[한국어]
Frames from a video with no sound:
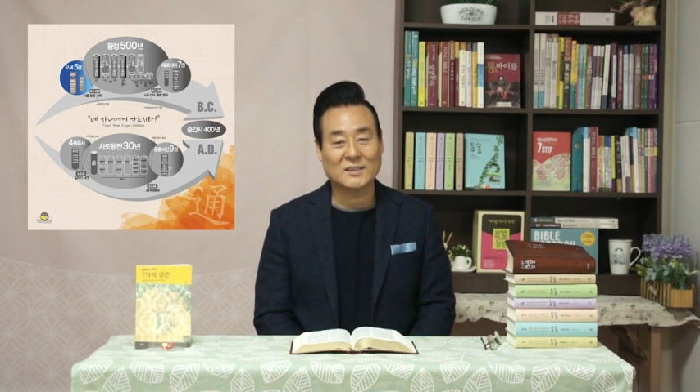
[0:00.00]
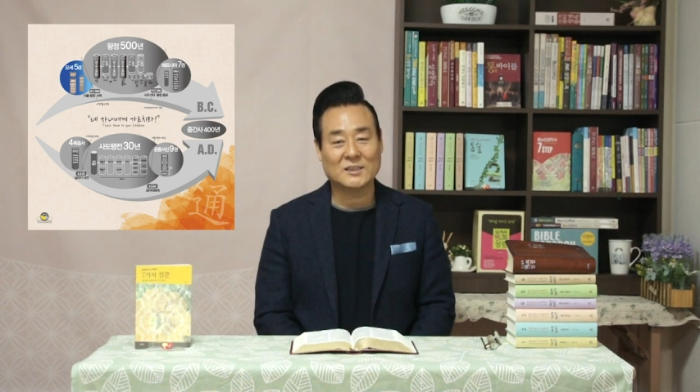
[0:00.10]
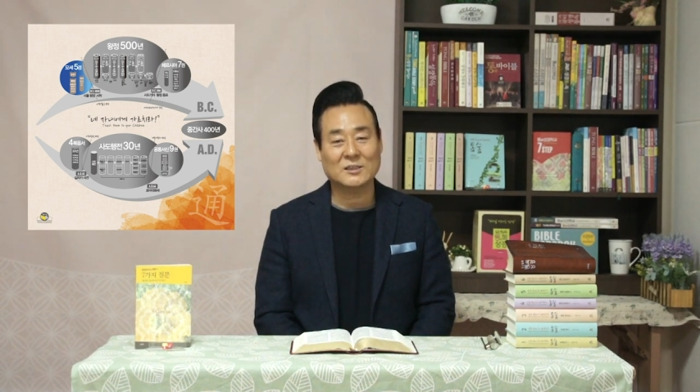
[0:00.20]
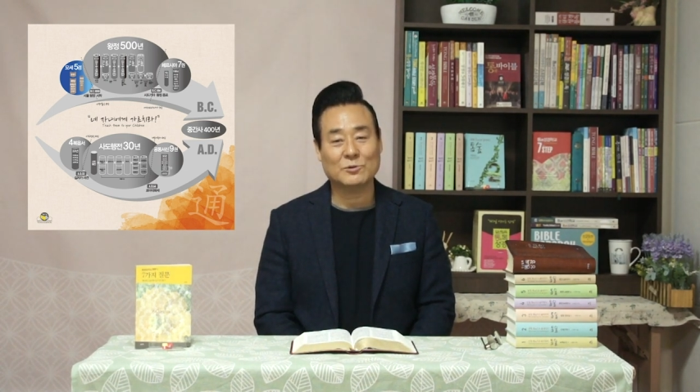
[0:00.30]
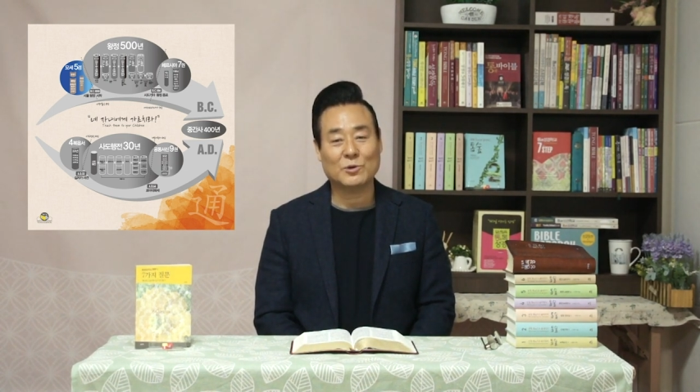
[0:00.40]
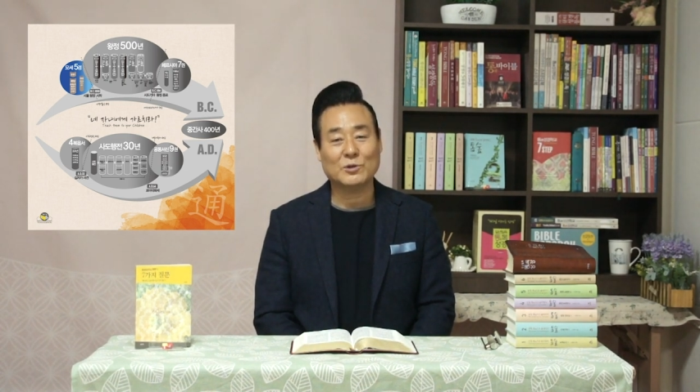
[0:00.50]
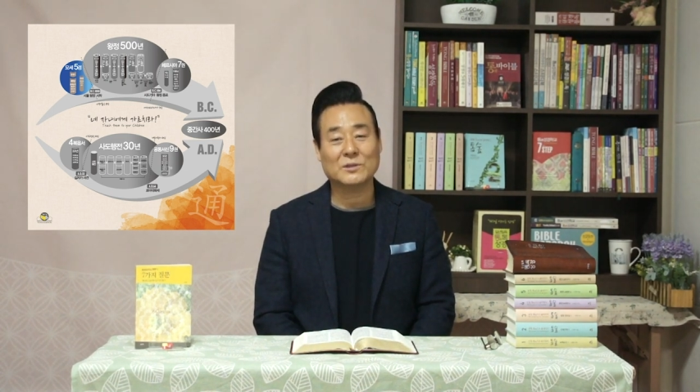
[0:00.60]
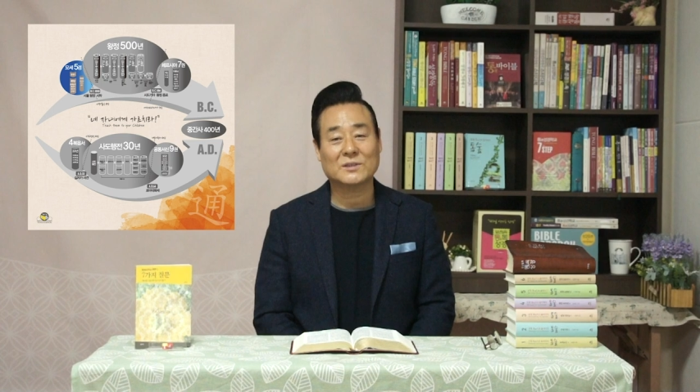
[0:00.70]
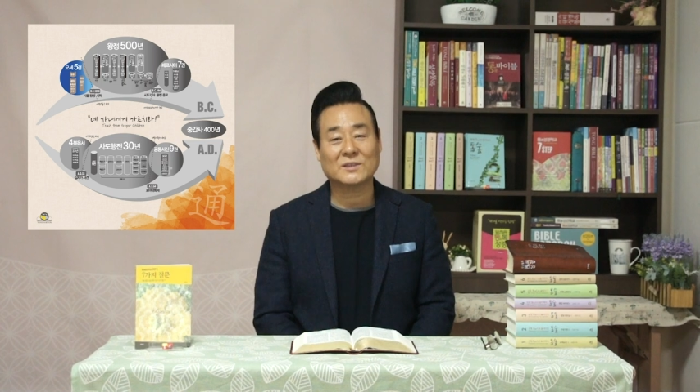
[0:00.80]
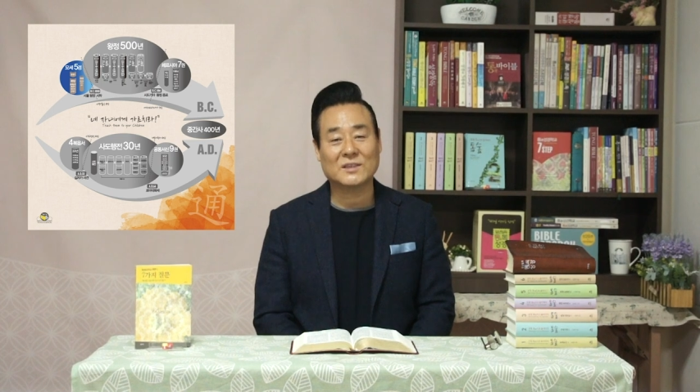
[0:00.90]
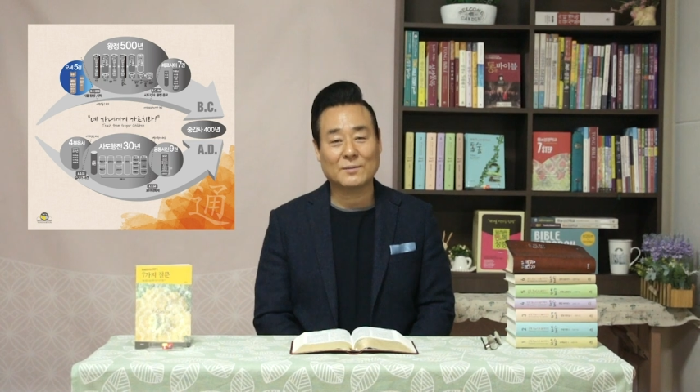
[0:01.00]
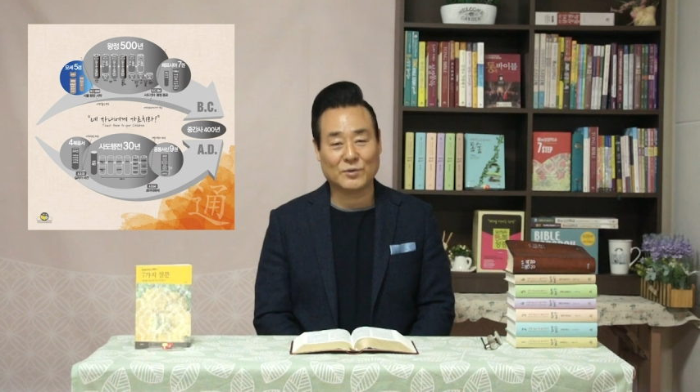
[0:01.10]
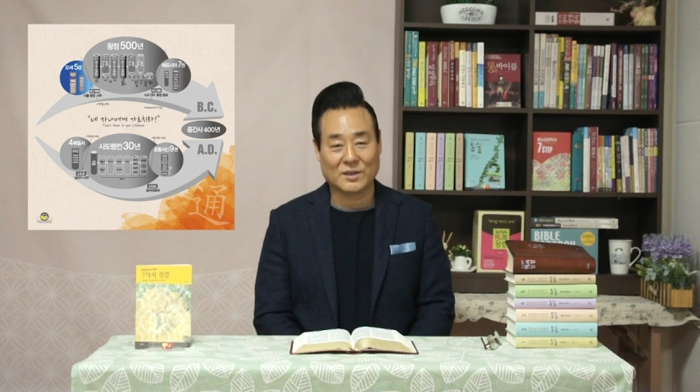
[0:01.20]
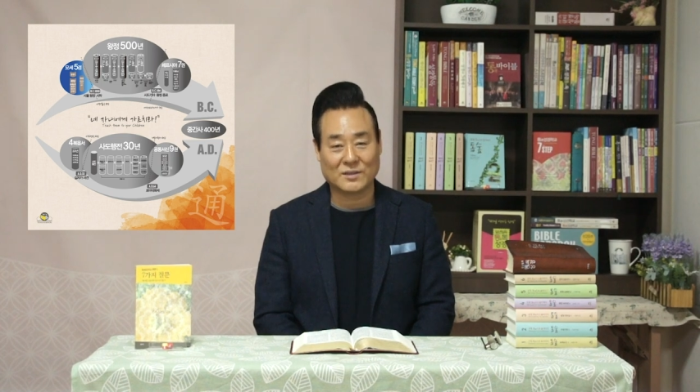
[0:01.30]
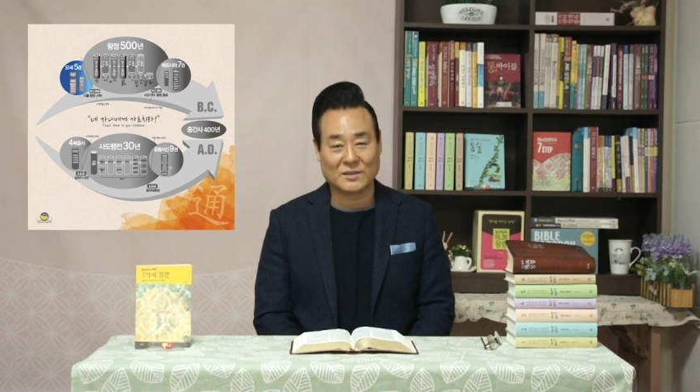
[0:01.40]
기드온,
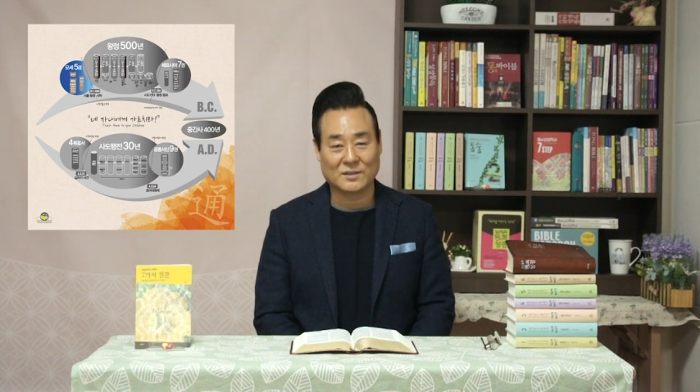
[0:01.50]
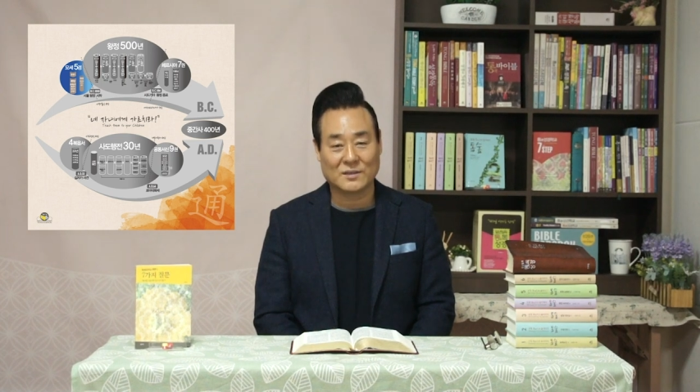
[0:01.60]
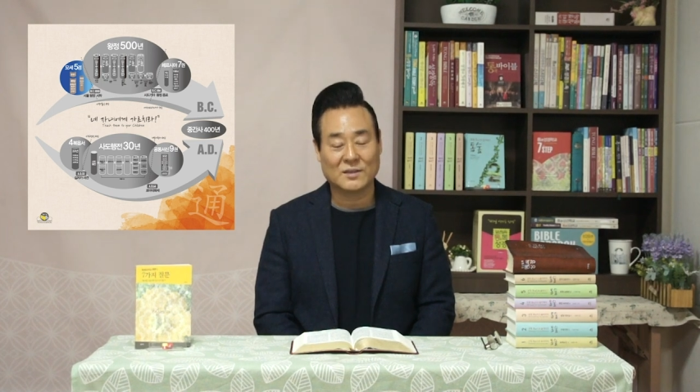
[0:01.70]
사무엘은